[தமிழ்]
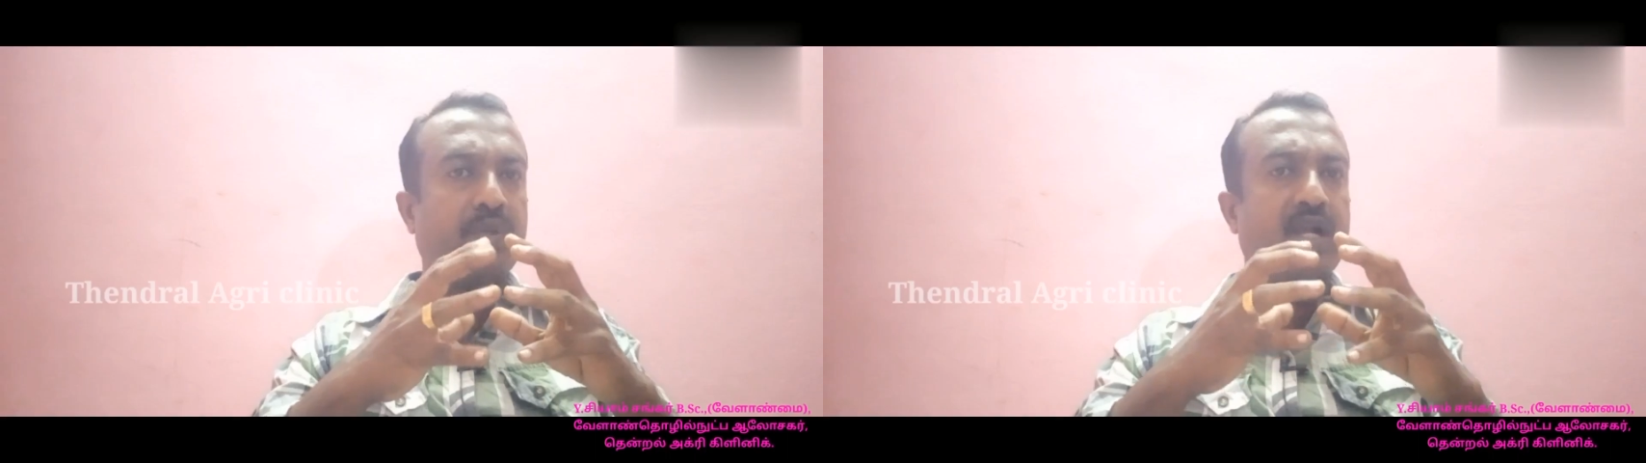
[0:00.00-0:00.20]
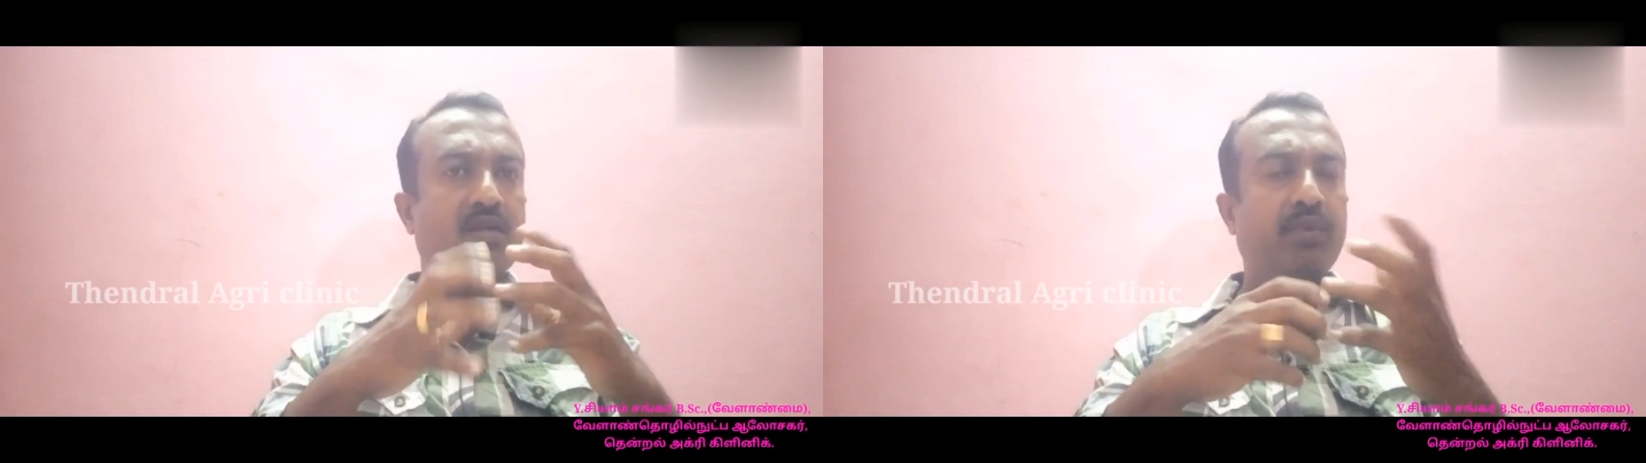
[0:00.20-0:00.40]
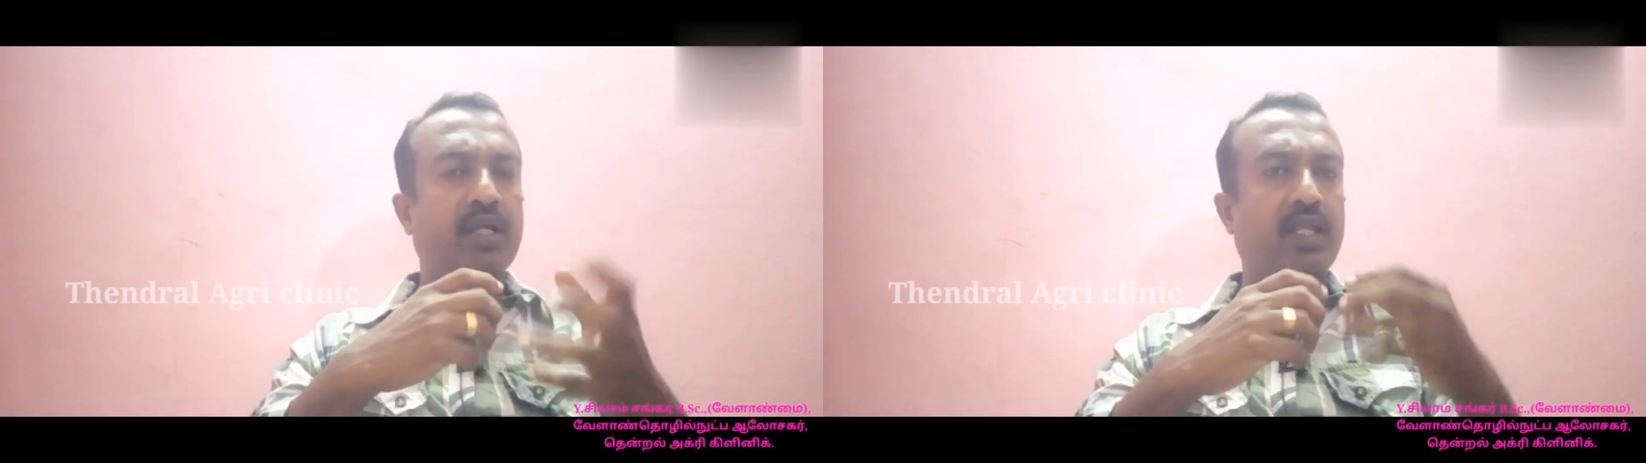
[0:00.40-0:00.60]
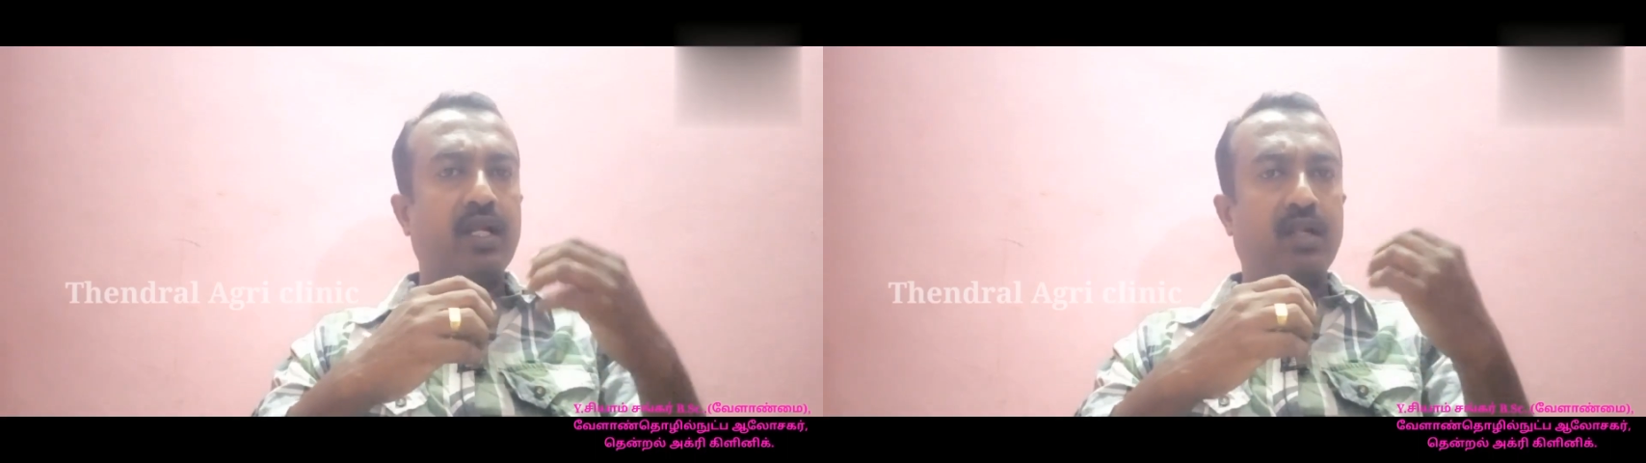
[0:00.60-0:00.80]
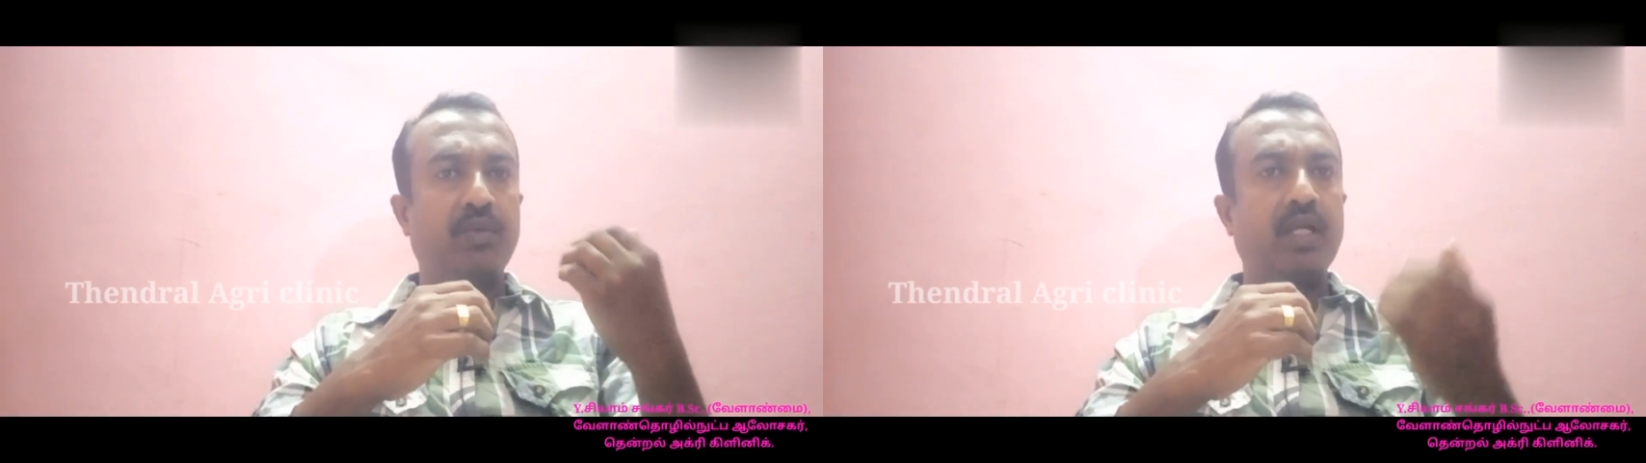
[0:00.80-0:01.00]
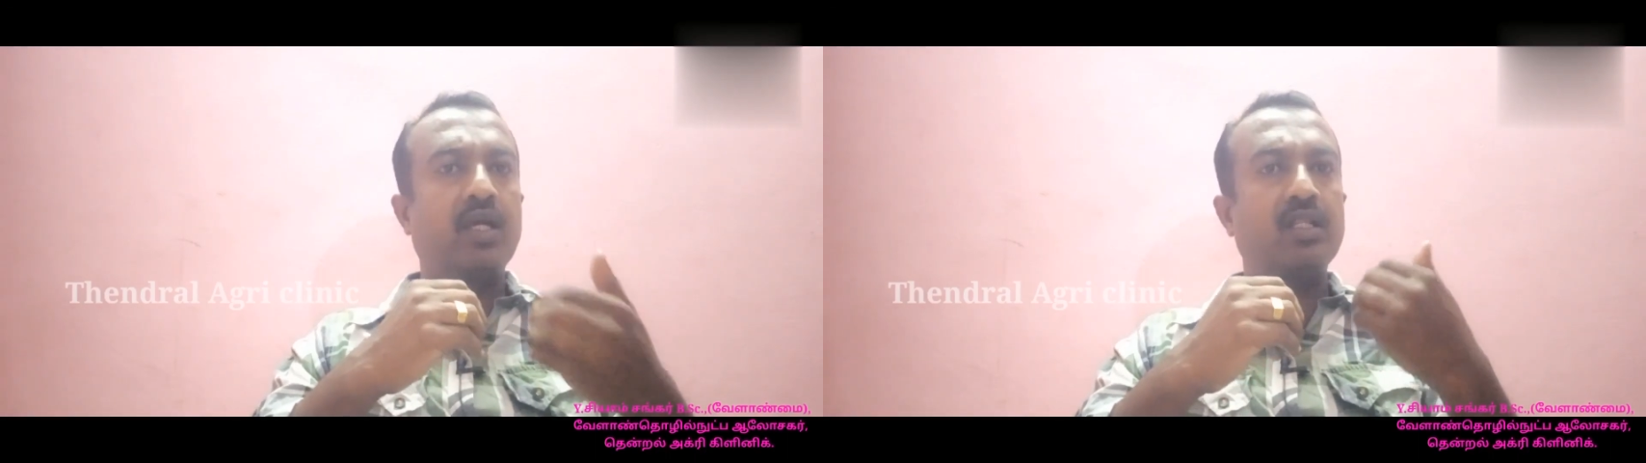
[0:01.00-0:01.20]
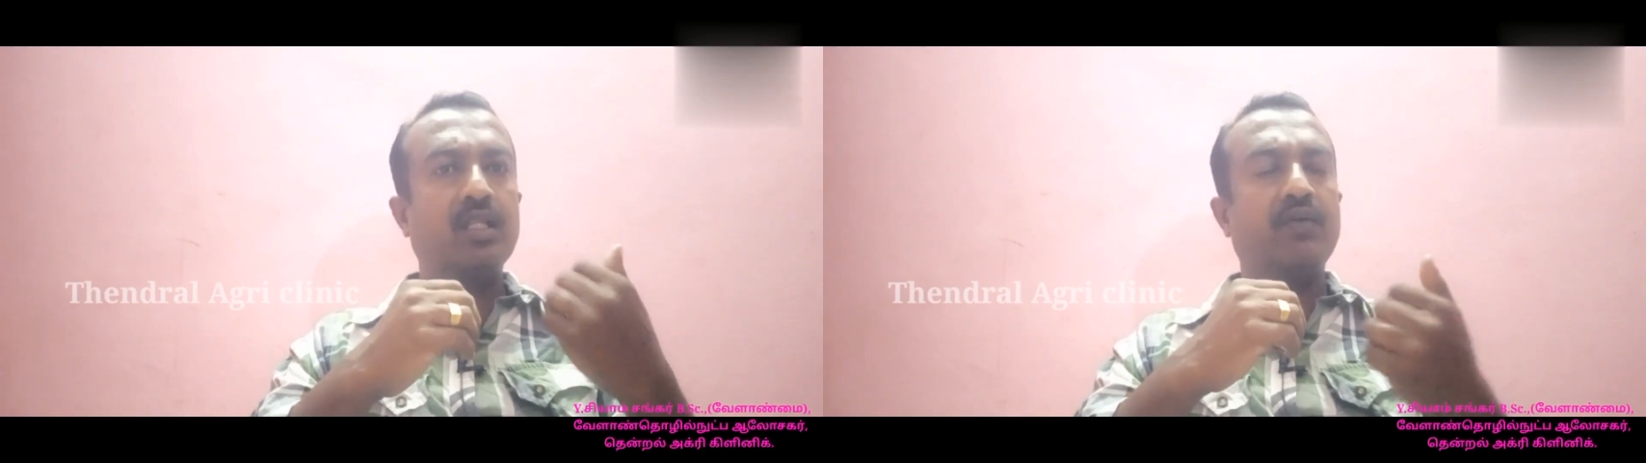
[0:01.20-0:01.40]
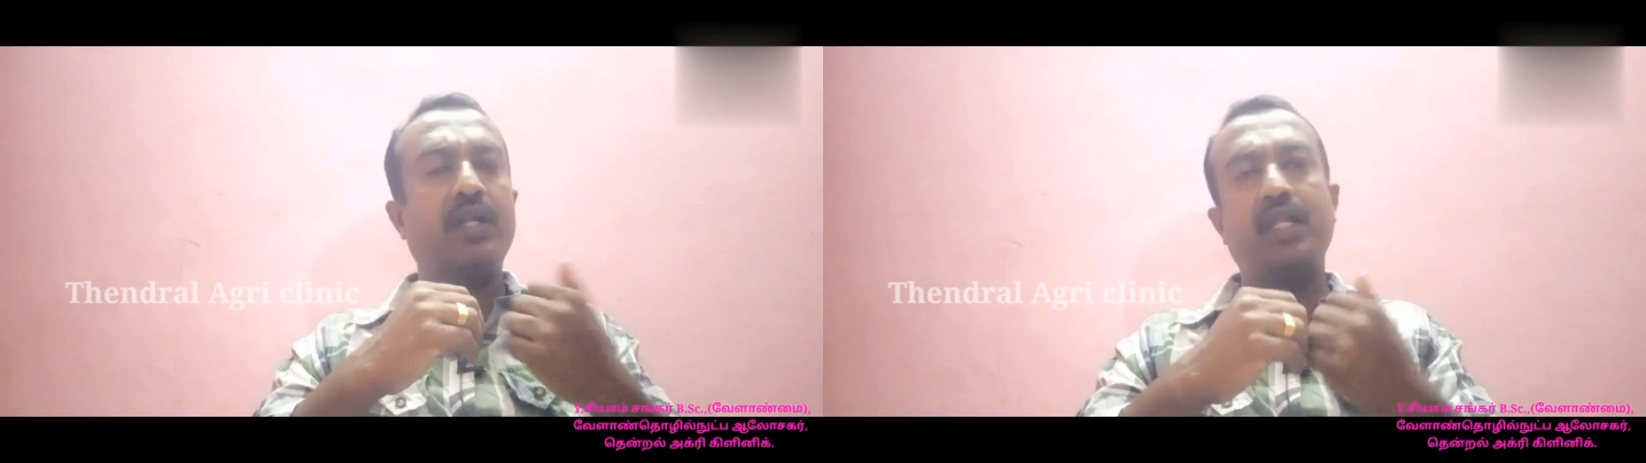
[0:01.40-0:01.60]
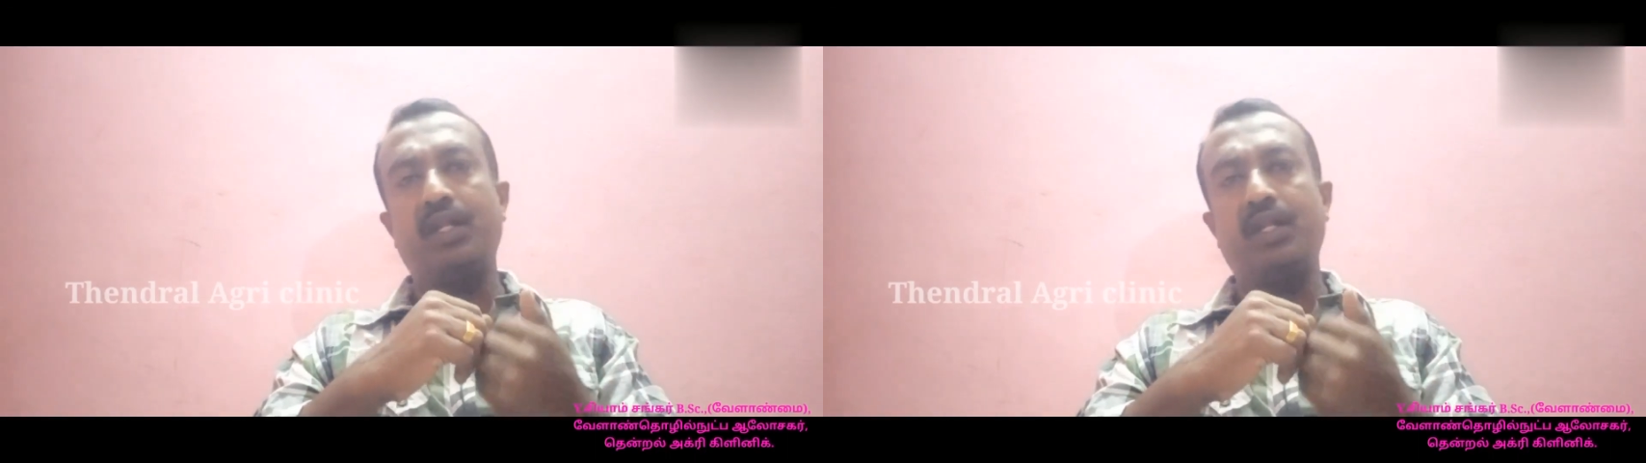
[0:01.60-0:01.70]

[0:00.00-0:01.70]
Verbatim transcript: பேரண்ட் மெட்டீரியல் நம்ம எங்கேருந்து அதை வெட்டி